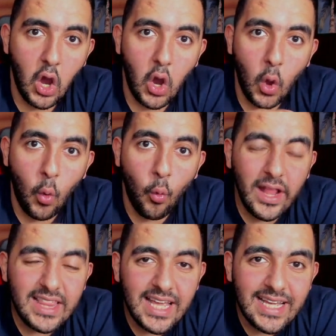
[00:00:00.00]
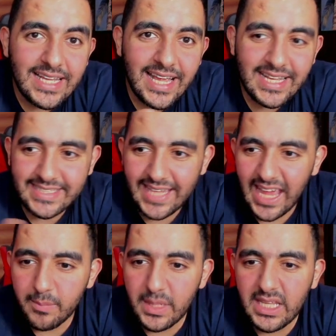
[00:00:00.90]
هو انت ازاي
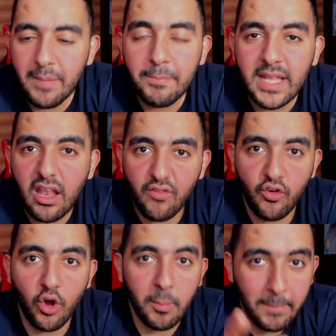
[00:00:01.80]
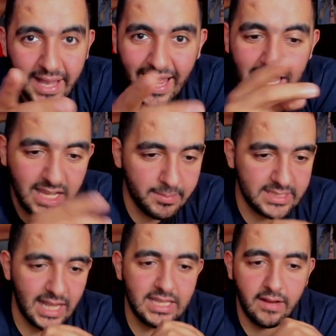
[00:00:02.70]
بتجيب منين الافكار بالله عليك ما
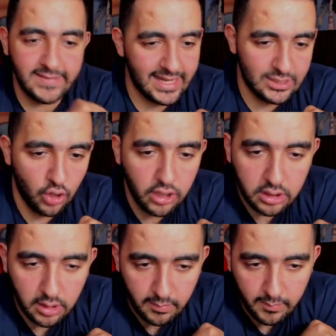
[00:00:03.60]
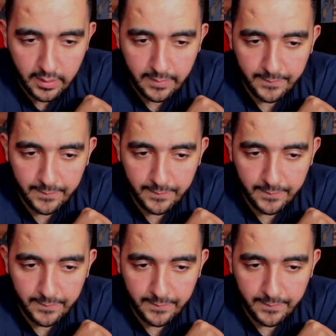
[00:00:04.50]
سالت نفسك السؤال ده اكتر من مره